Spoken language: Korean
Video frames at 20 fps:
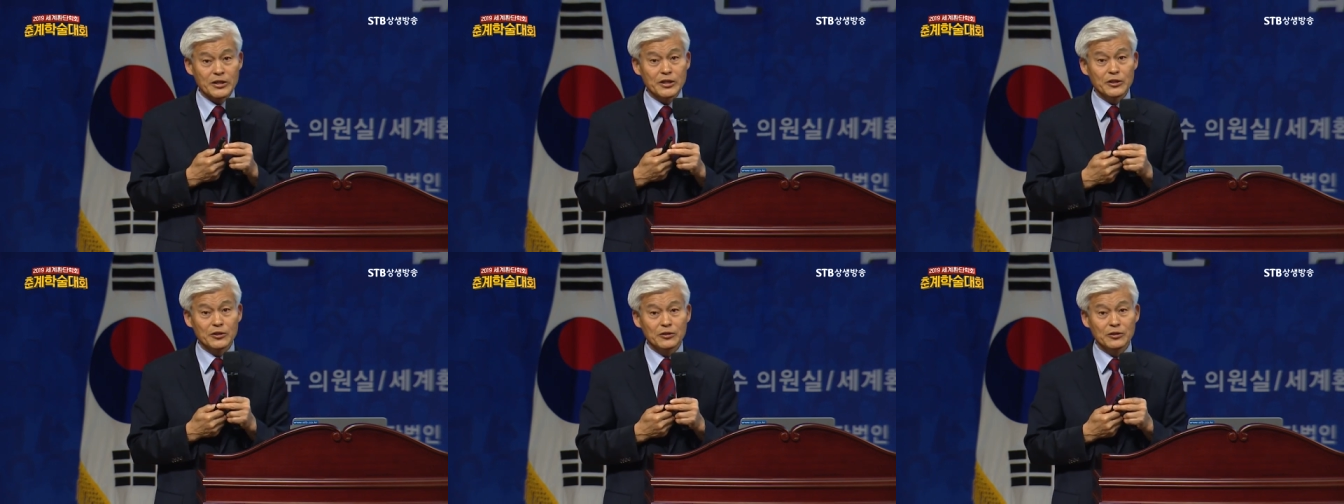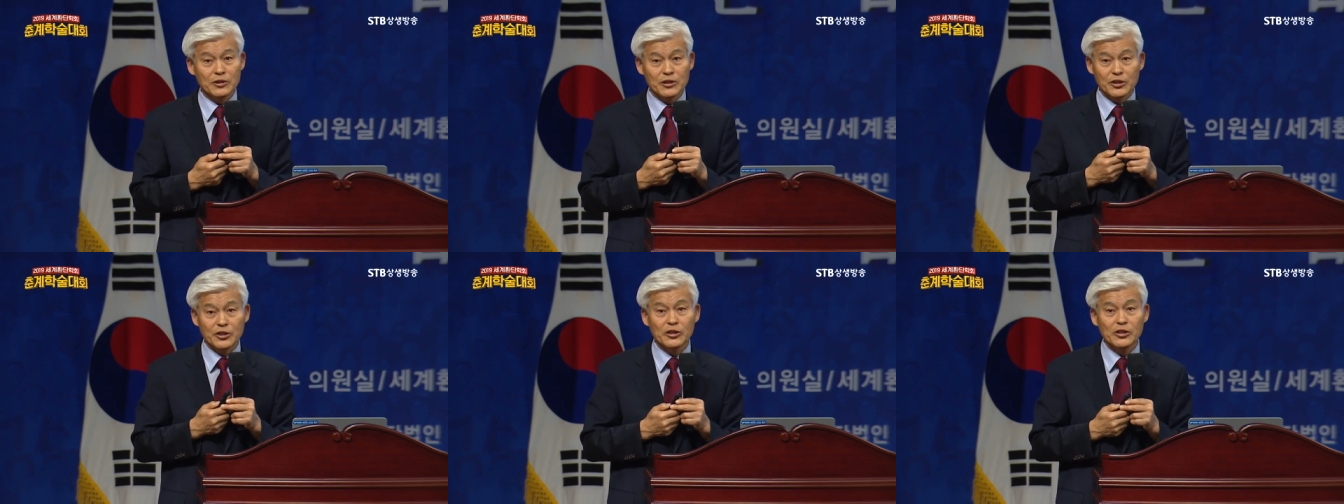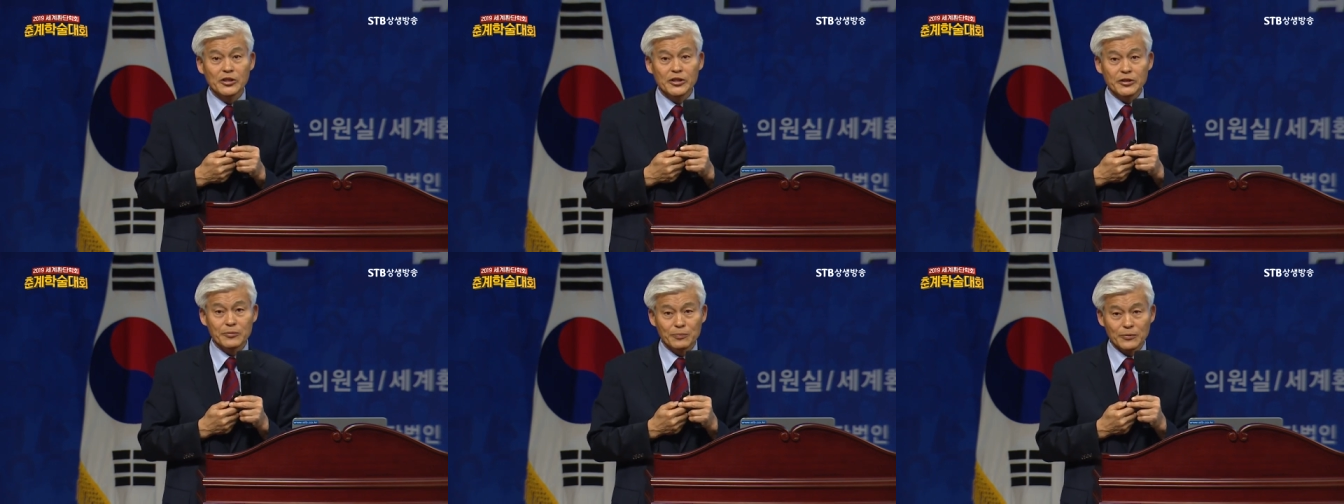길은
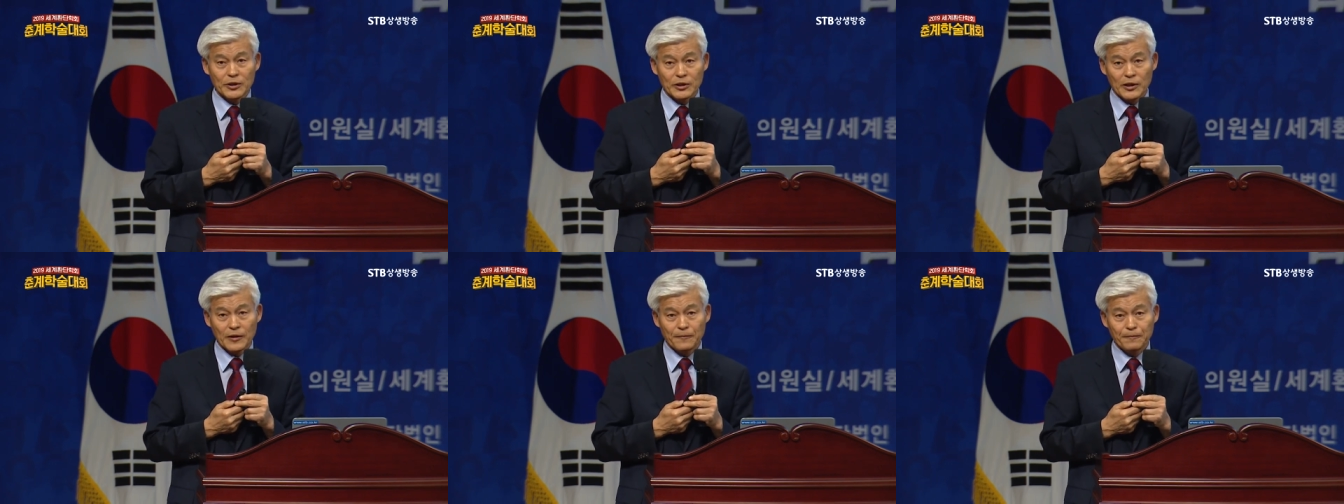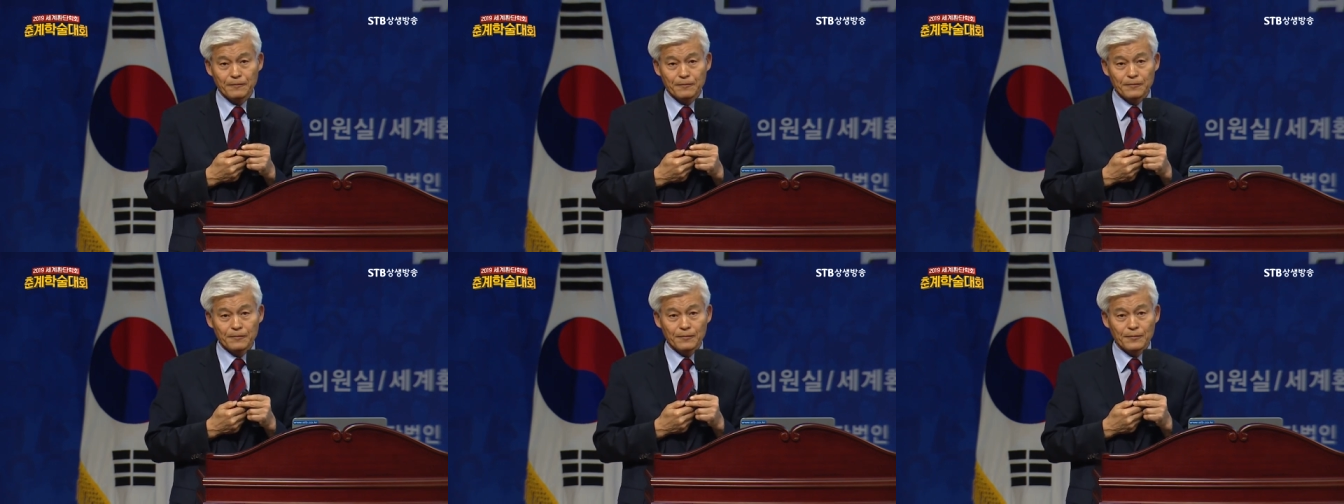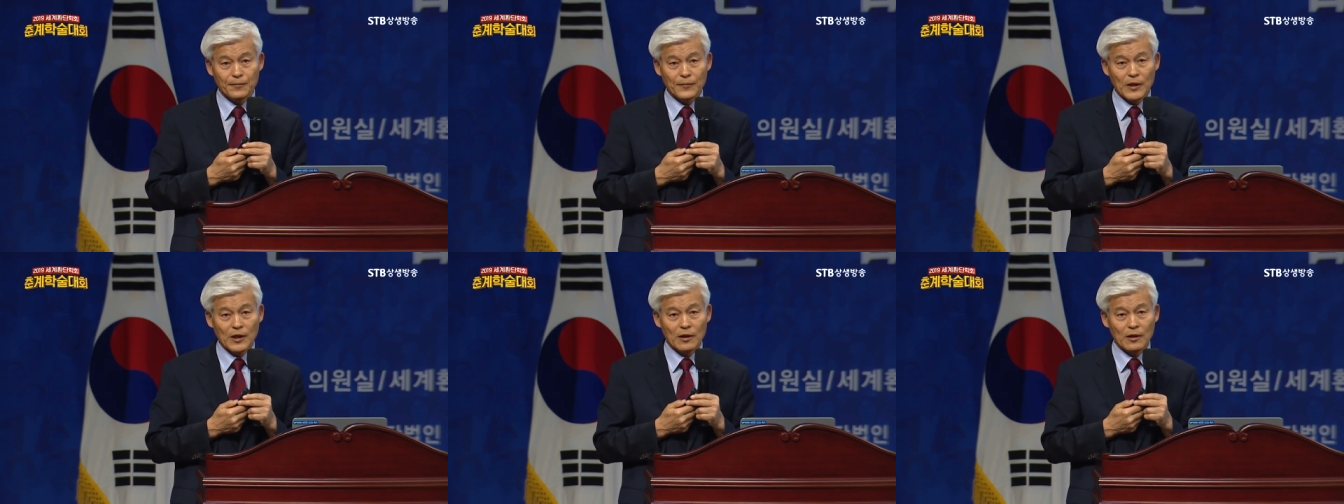열립니다.
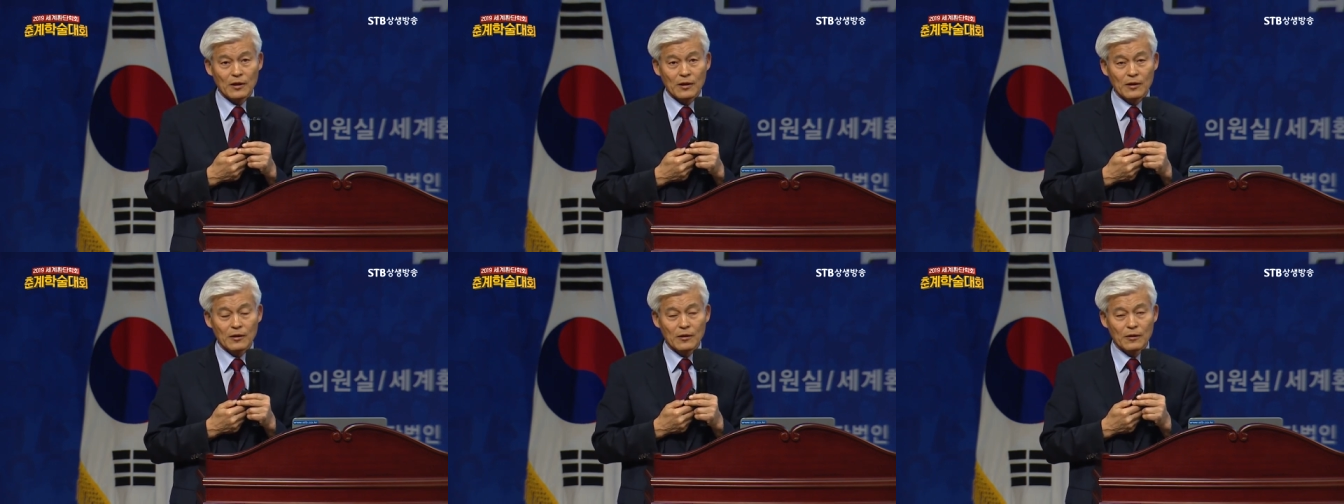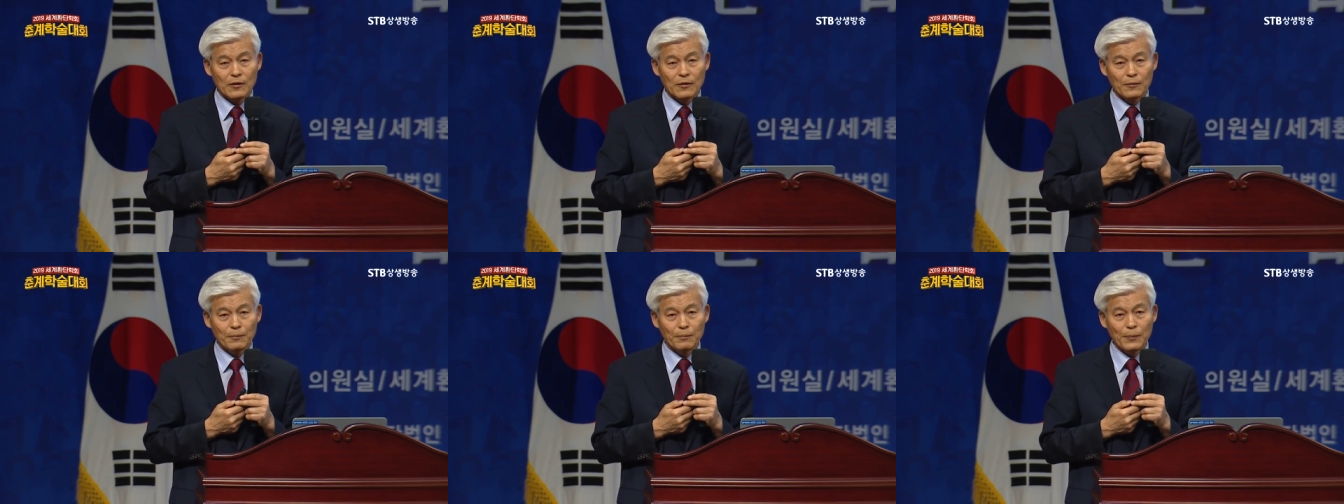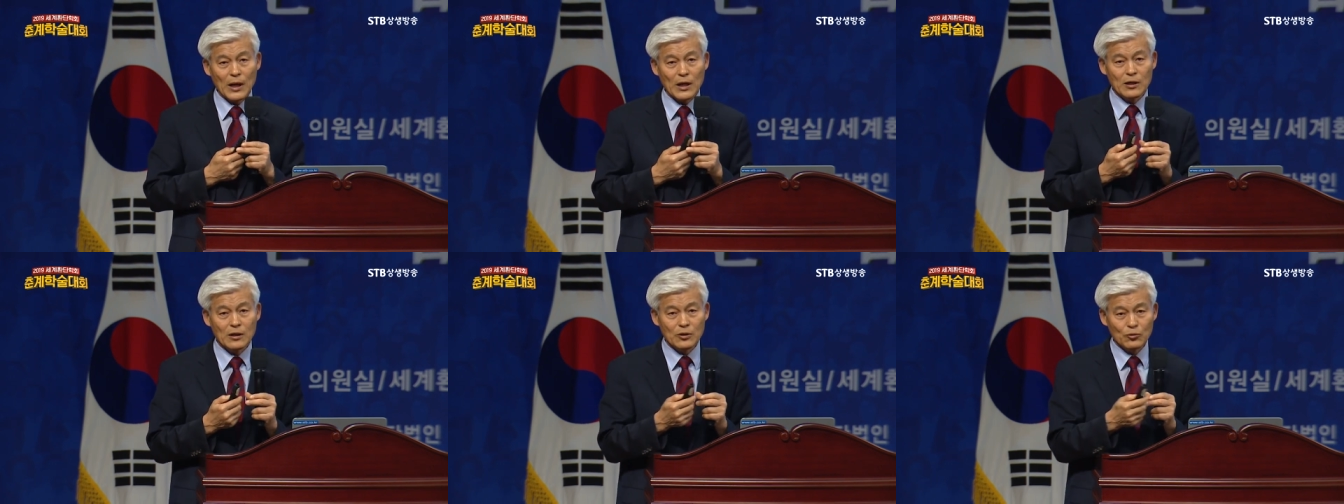
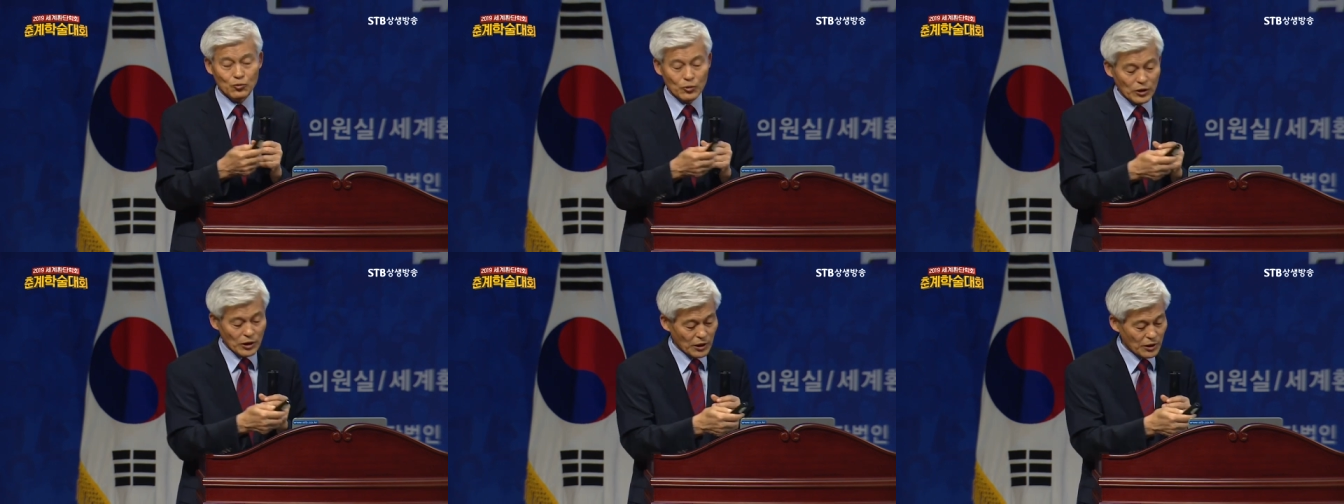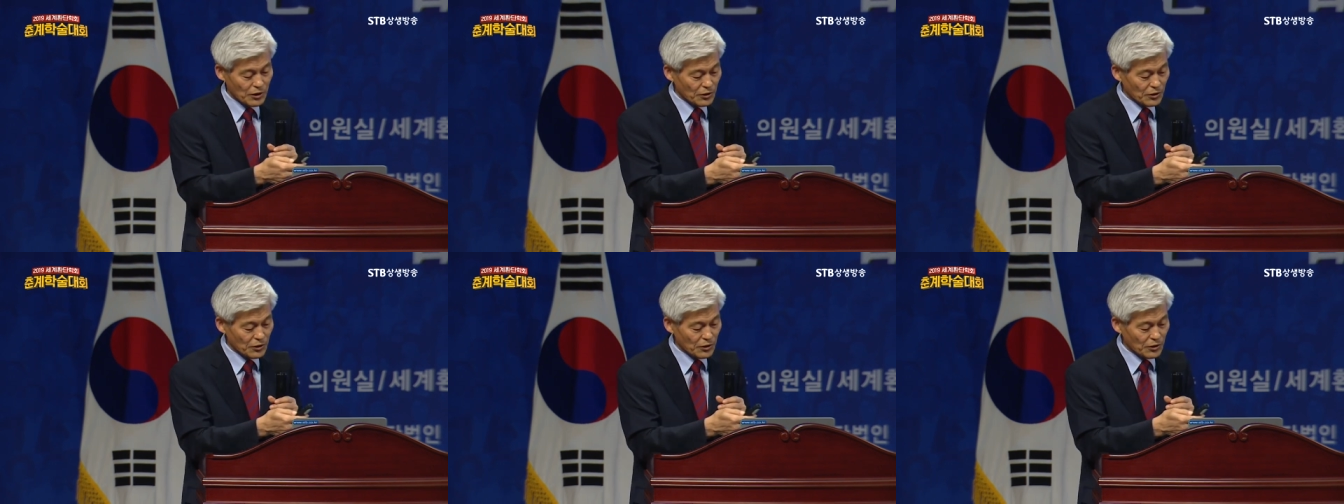빨리 우리가